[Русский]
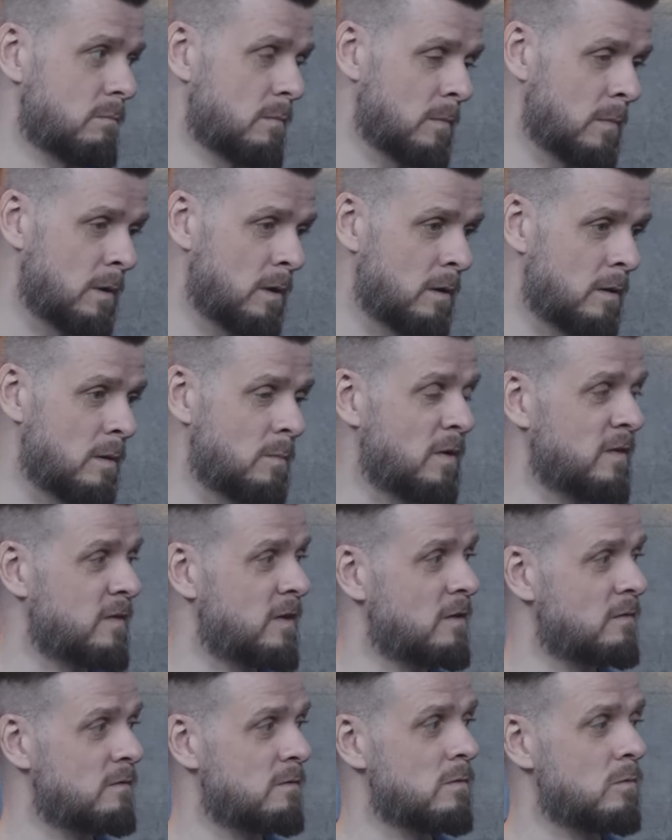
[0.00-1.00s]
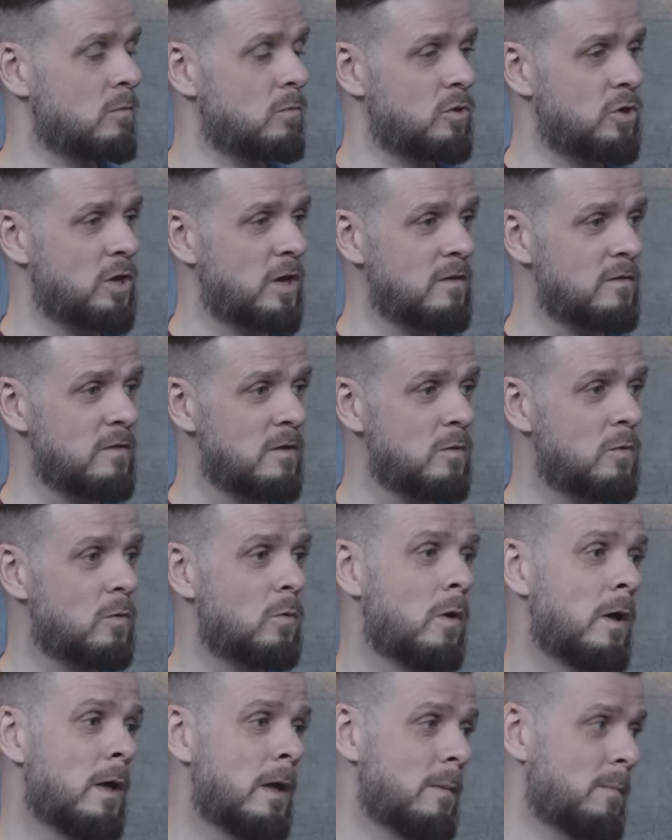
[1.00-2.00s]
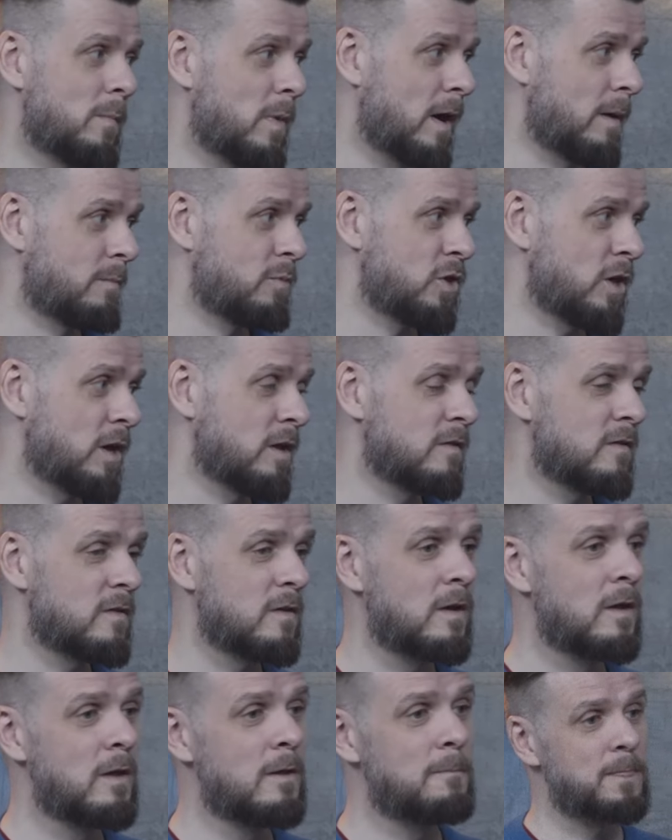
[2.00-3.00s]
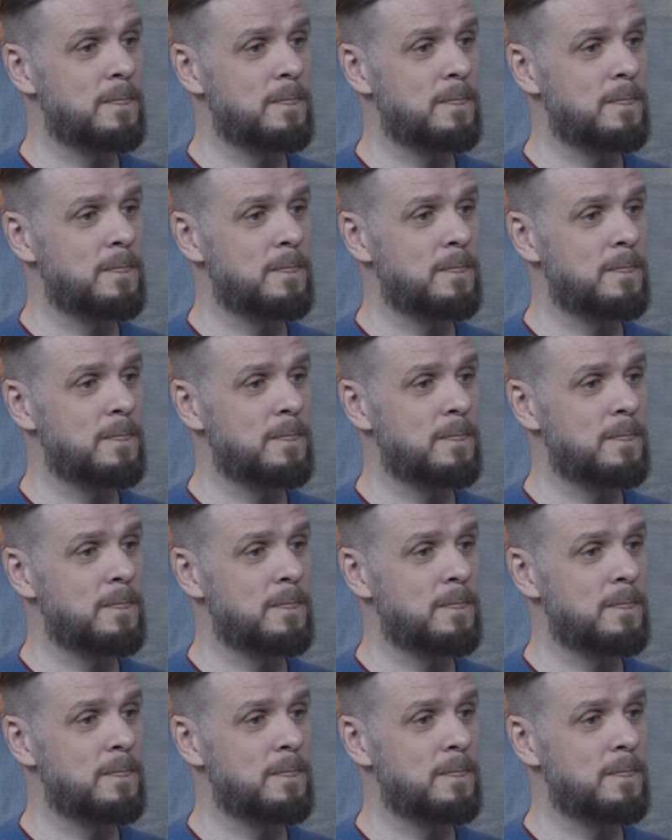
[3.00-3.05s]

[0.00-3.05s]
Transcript: Э, непосредственно участнику, пообщаться,